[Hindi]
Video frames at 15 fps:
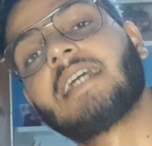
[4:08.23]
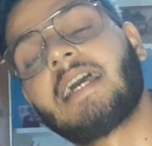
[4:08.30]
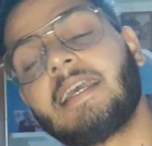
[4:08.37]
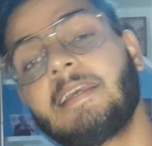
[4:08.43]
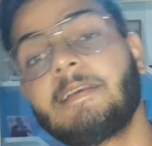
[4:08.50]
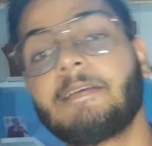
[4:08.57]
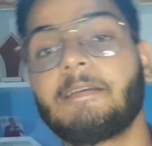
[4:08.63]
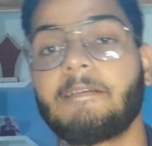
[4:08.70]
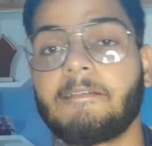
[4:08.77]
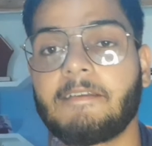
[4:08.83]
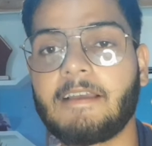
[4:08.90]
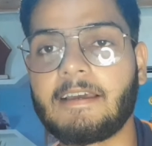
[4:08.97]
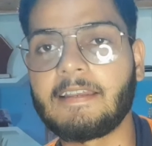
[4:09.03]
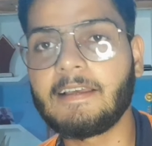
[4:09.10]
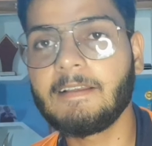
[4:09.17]
जाए
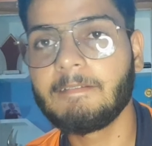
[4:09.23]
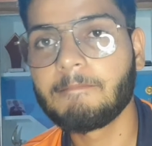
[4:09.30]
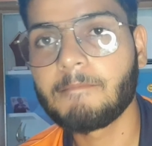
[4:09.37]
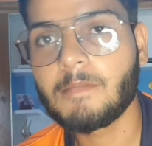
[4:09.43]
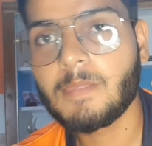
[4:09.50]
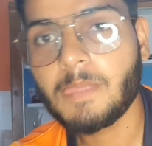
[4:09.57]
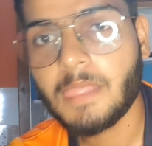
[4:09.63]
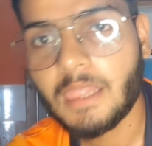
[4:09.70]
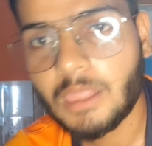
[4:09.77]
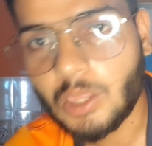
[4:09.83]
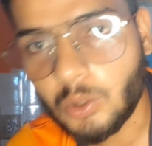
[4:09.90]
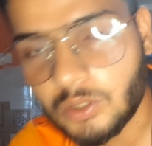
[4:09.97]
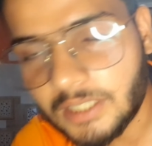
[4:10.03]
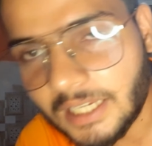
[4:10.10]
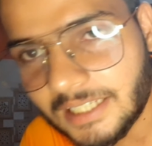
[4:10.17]
है ना
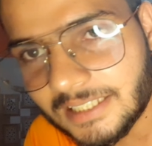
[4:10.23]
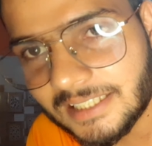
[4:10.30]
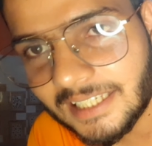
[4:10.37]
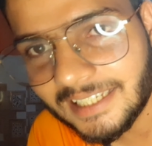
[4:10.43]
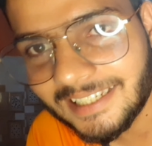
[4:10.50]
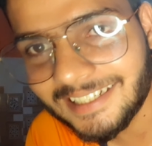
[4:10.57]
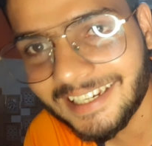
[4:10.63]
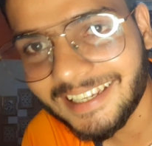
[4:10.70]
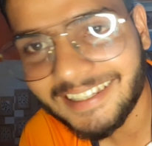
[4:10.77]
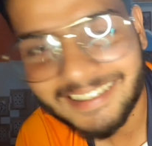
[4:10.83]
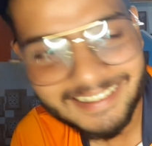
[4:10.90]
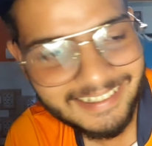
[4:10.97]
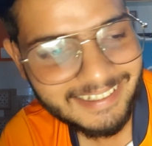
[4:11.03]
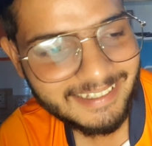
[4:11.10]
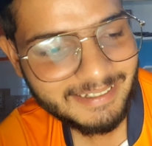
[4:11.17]
तो यही सीन है
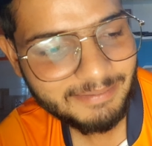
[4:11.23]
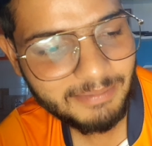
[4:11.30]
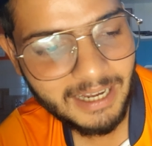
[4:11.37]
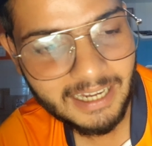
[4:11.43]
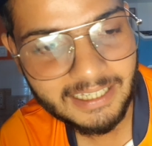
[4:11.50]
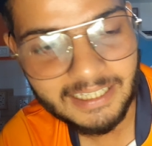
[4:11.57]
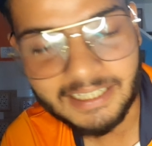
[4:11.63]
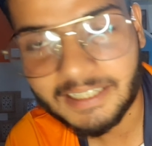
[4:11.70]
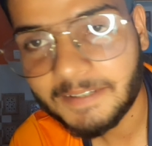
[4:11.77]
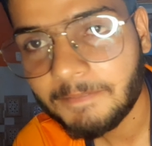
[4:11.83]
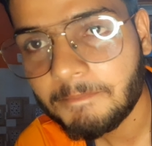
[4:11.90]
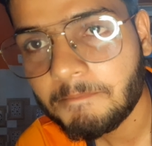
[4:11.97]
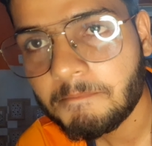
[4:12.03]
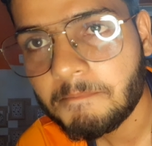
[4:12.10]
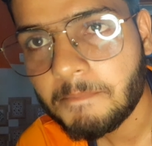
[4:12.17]
बाकी
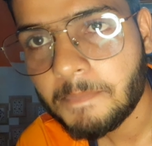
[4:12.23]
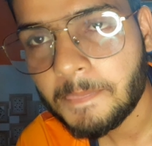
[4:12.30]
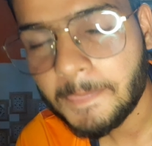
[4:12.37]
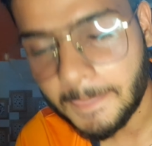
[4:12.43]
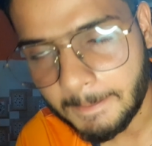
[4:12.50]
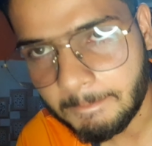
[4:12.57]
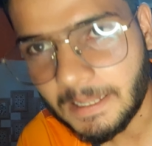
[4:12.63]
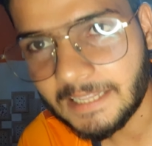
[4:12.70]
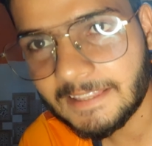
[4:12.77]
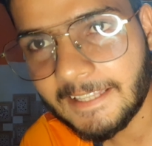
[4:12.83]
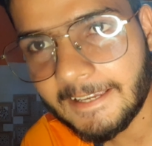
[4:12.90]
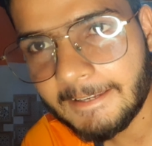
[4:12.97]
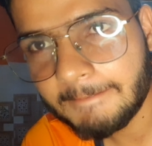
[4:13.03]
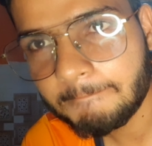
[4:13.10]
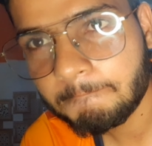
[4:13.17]
मिलते
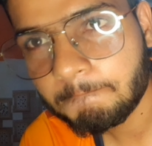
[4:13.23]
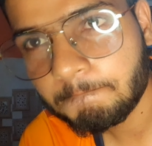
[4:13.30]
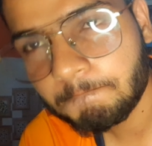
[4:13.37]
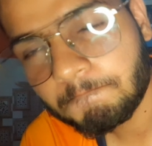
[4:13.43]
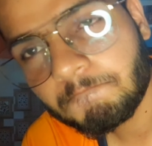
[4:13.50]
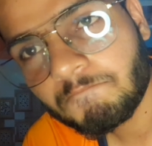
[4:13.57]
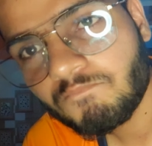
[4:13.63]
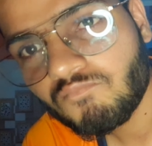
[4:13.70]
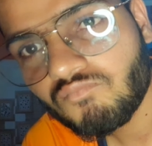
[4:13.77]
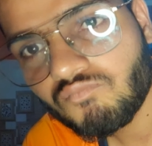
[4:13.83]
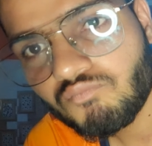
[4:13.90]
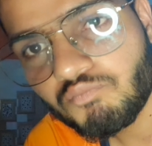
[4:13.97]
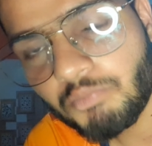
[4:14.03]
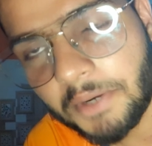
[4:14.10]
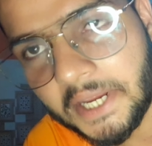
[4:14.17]

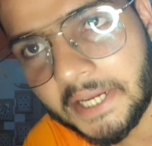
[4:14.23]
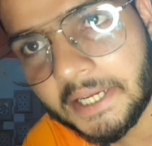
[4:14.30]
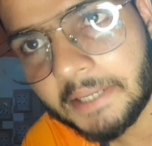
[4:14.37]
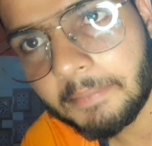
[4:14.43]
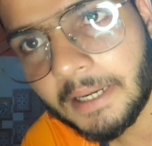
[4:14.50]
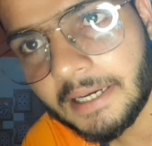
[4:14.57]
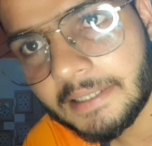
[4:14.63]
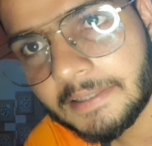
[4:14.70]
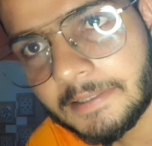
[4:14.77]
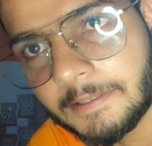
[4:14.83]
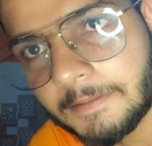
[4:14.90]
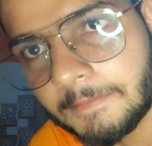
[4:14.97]
हैं ब्रेक के बाद